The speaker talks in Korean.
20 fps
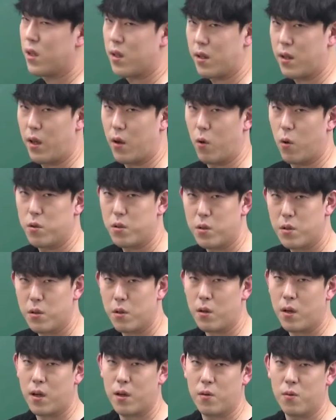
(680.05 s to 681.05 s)
있대.
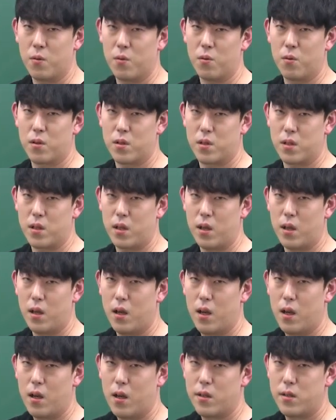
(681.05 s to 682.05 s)
어쩌라고, 그치?
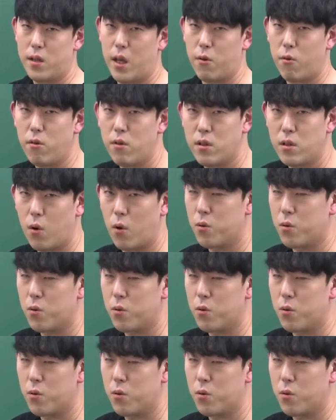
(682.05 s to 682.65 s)
세균인데